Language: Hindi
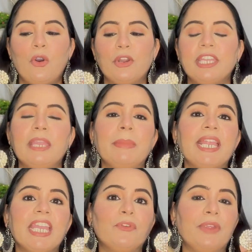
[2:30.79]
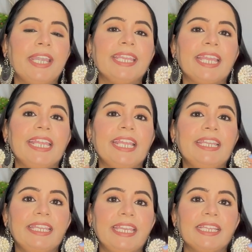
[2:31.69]
और ये मैंने एक वेडिंग के लिए
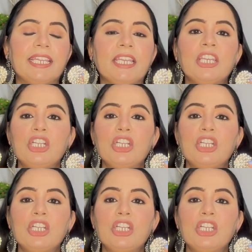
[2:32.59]
लिए थे